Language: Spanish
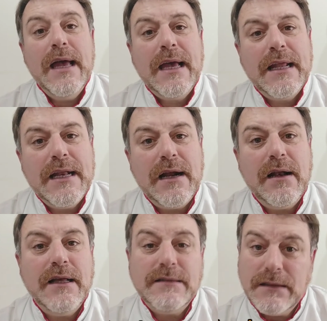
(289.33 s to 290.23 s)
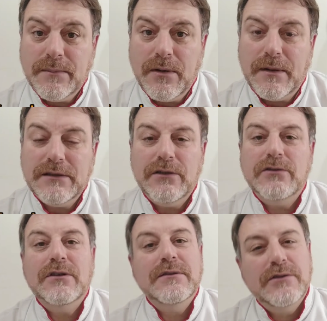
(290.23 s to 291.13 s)
En general, ese tipo de
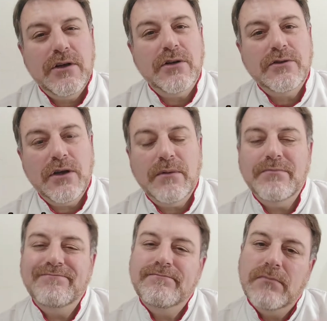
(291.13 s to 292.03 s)
batidos sí o sí